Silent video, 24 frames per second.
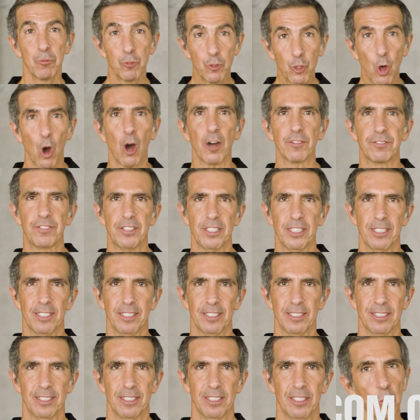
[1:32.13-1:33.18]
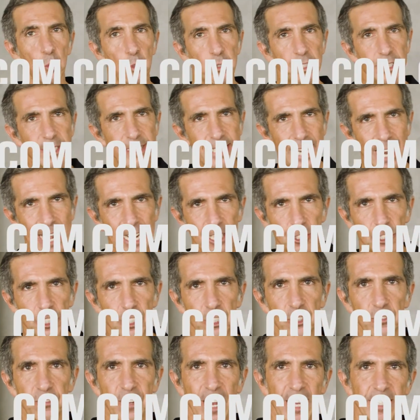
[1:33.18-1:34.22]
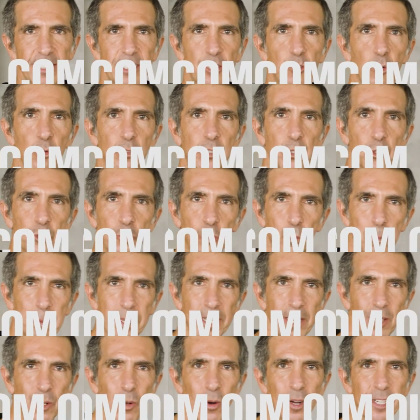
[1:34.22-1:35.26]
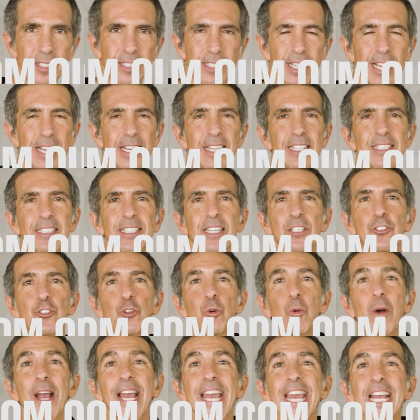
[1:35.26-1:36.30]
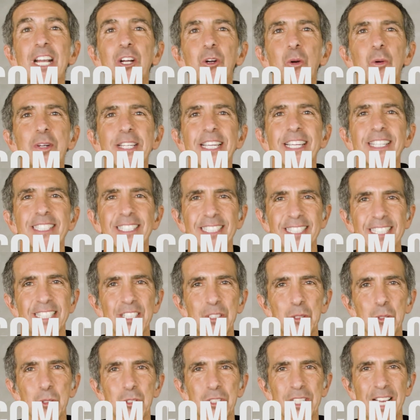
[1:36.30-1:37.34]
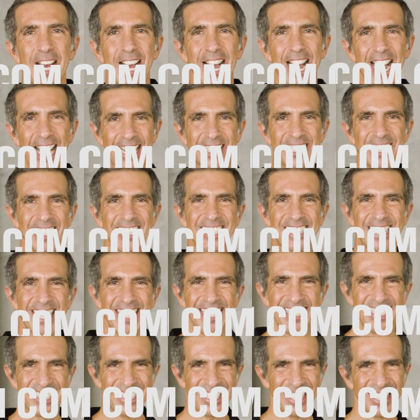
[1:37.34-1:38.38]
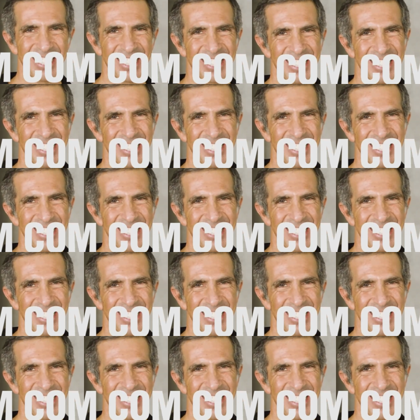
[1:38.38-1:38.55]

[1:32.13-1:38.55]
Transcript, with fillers: 9. Os trajes fazem com que os super-heróis sejam reconhecidos à distância.